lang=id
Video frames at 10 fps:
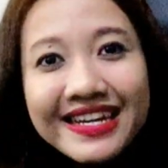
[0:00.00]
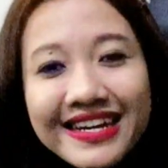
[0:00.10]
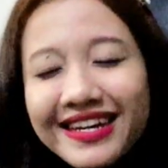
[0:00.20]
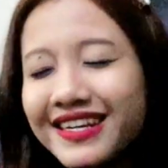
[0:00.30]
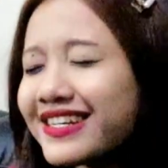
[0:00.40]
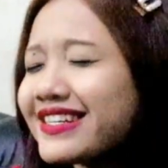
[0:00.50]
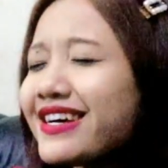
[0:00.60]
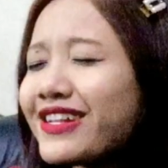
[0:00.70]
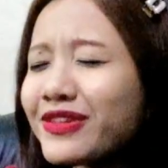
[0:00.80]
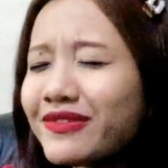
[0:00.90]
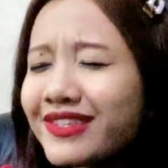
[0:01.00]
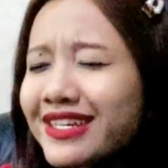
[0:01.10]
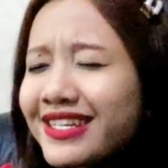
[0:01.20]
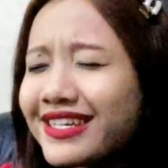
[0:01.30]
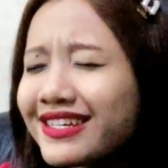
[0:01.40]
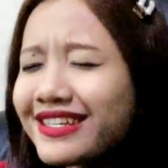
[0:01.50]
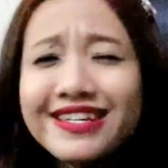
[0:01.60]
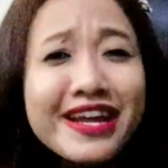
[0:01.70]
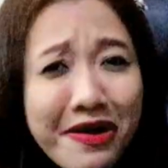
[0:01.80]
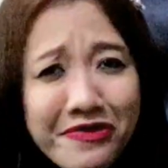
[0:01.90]
ya karena dia jadi
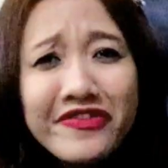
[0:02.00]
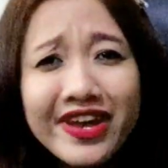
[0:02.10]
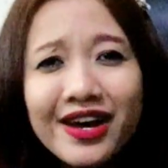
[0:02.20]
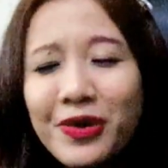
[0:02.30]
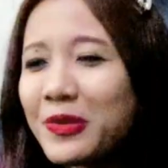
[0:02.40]
dev ya.